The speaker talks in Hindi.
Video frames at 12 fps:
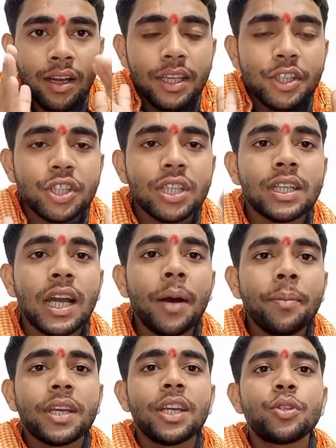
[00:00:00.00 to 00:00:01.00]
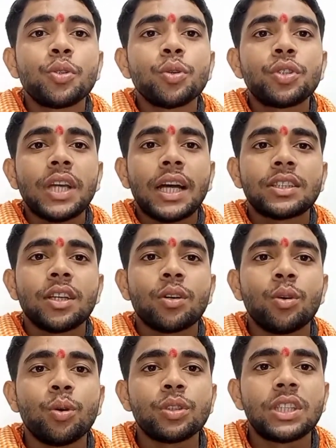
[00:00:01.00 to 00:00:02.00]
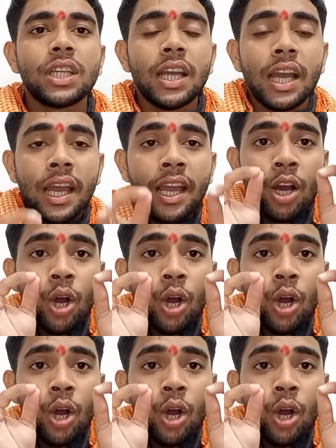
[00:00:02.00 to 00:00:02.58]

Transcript: इस नाम के जो जातक होते हैं